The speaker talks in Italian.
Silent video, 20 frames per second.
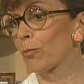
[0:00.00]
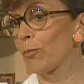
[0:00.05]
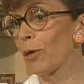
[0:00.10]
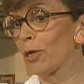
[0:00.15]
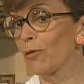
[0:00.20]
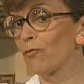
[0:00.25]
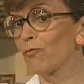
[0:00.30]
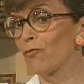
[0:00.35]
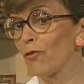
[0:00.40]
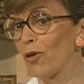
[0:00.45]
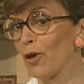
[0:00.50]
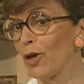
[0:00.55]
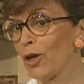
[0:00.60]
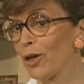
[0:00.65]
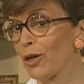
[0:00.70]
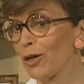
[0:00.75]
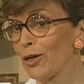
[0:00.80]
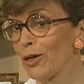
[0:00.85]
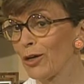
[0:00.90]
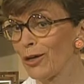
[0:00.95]

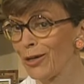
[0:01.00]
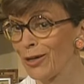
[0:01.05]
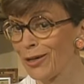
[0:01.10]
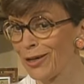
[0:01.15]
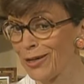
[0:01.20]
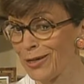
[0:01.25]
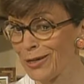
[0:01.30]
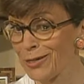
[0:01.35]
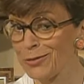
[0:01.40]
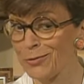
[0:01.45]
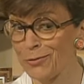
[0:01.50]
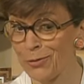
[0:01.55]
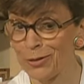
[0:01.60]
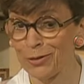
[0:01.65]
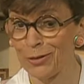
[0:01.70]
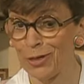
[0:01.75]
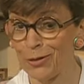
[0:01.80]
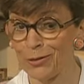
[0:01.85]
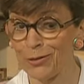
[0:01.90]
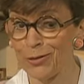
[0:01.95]
Malinverni, alla sua
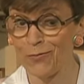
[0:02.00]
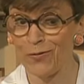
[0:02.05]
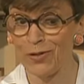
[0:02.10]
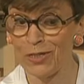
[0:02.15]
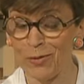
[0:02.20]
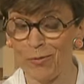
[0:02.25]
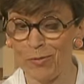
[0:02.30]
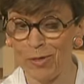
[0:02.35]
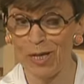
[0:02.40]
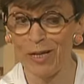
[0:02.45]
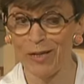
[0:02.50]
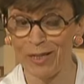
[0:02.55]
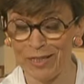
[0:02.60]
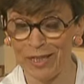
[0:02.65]
età non si faccia pigliare